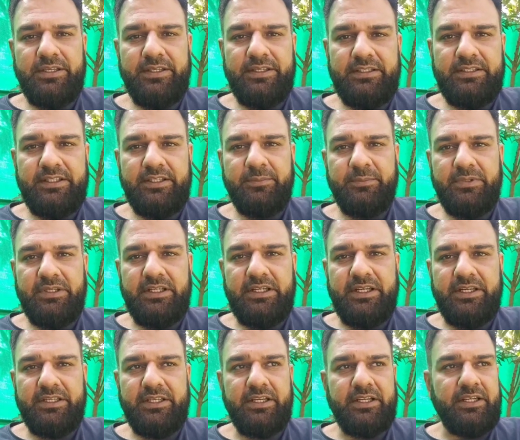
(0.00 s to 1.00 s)
है दिन में
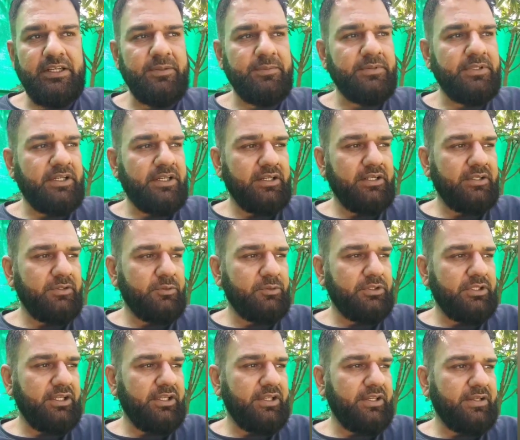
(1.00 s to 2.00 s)
घर के काम करने
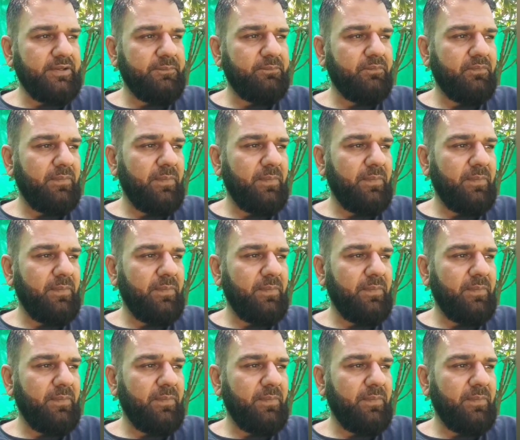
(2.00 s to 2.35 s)
होते हैं